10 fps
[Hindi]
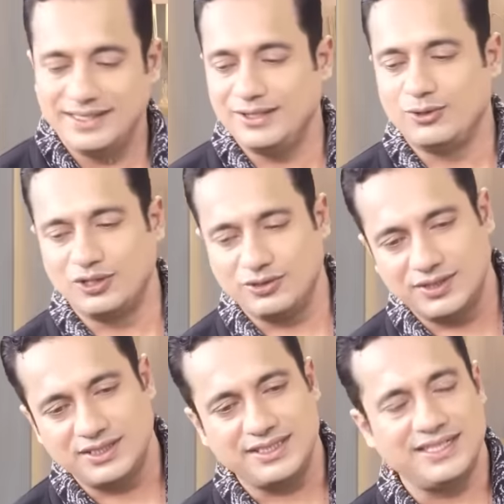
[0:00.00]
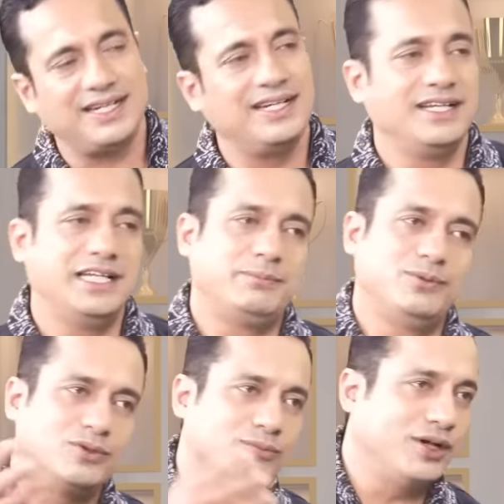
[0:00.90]
ये कॉन्ट्रोवर्सी किया है इस पर
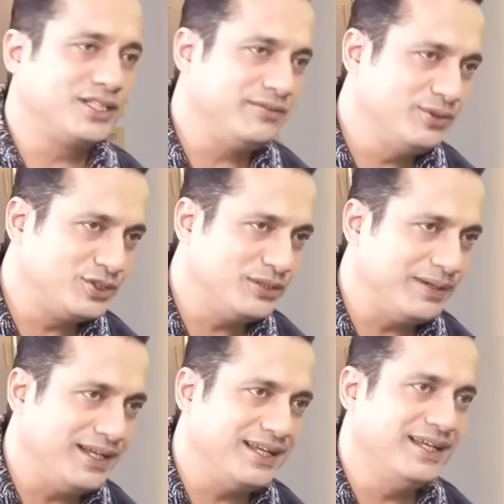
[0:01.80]
उनको बहुत अच्छा व्यवरशिप आया